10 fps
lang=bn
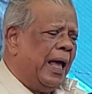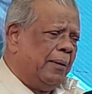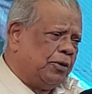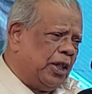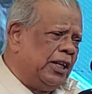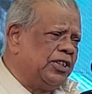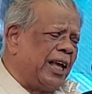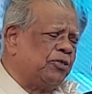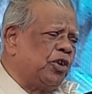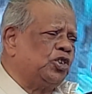তিনি
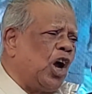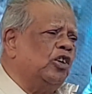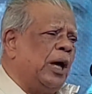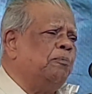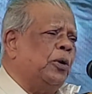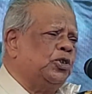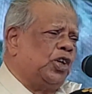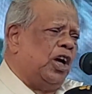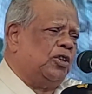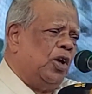ছাত্র সংগ্রাম
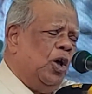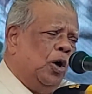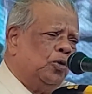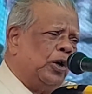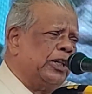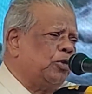পরিষদ গড়ে